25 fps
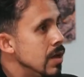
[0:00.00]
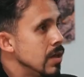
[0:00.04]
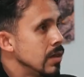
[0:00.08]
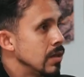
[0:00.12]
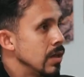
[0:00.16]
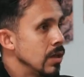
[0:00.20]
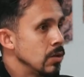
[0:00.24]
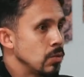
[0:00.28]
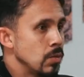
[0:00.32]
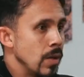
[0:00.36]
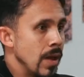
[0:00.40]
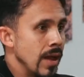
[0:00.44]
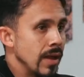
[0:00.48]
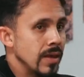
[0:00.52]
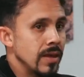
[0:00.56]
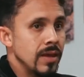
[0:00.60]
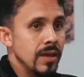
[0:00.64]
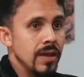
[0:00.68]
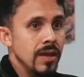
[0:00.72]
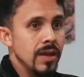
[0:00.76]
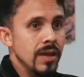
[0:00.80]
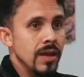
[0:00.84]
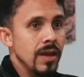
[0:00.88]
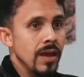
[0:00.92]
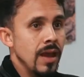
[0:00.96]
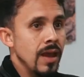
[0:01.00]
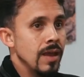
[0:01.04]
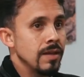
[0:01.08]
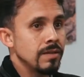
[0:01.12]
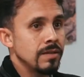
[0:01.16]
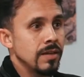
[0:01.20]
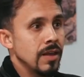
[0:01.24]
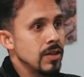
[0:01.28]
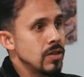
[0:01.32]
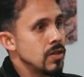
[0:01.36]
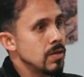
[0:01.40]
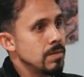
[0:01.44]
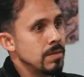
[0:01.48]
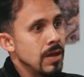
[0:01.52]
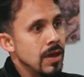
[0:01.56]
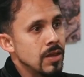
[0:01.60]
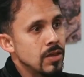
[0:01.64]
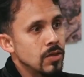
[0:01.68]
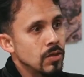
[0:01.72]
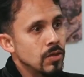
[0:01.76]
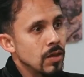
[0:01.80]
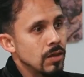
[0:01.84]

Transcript: Tanto é que, recentemente,